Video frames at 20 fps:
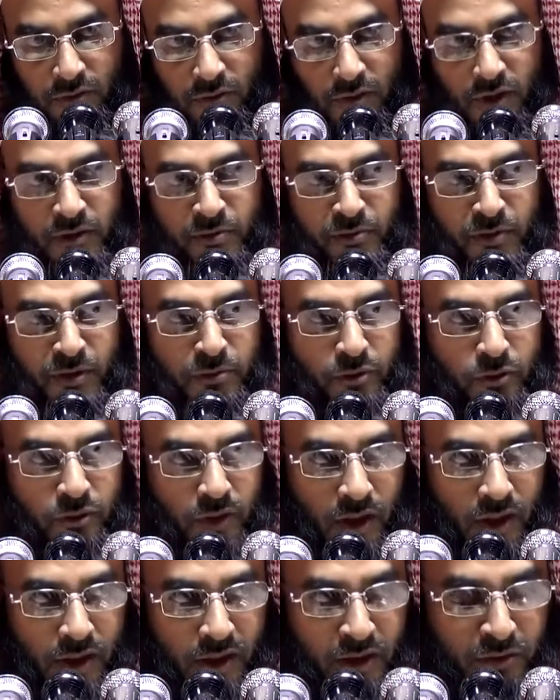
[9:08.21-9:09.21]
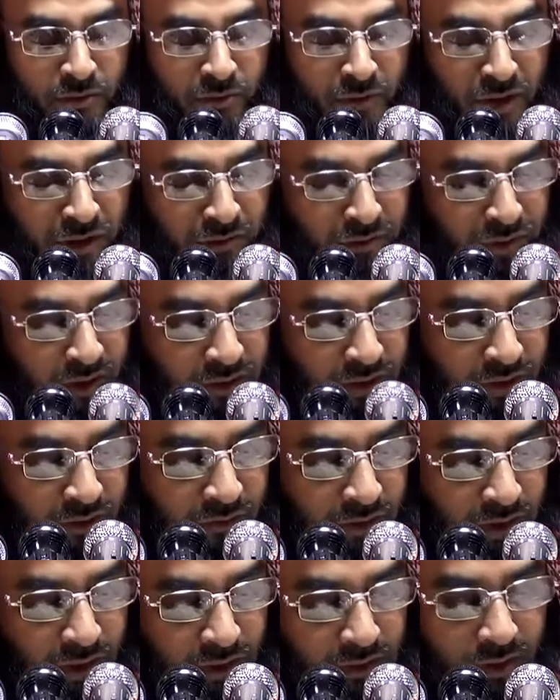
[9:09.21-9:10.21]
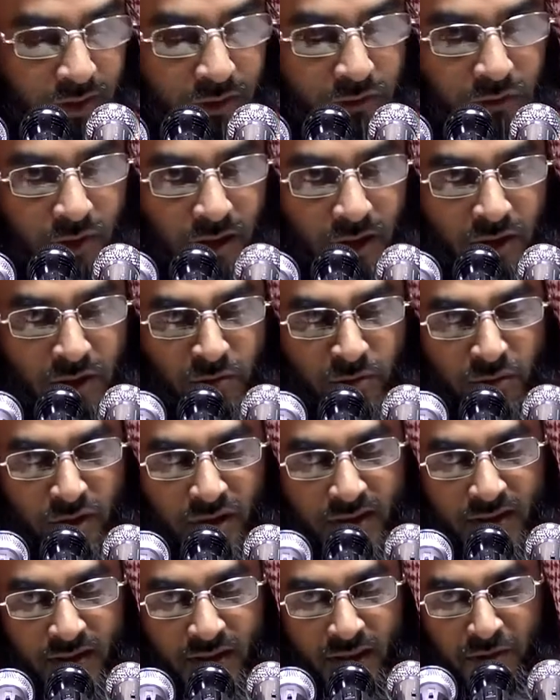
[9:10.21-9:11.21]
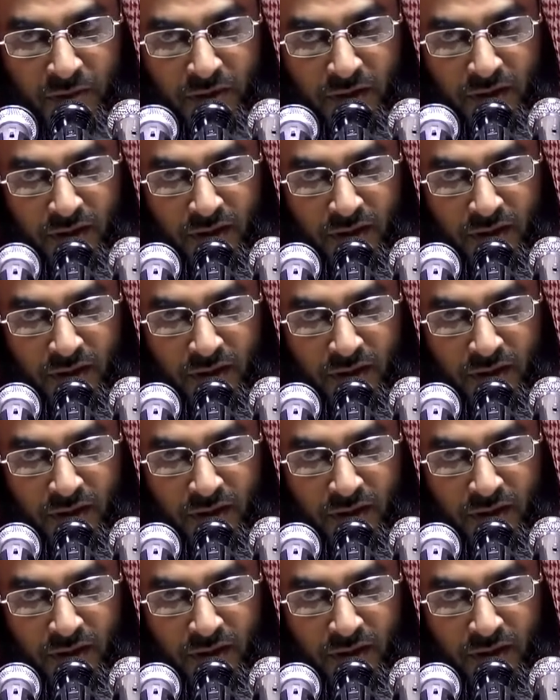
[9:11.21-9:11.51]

ওয়াতমামতু আলাইকুম নেমাতি ও রাজিতুল্লাকুমুল ইসলাম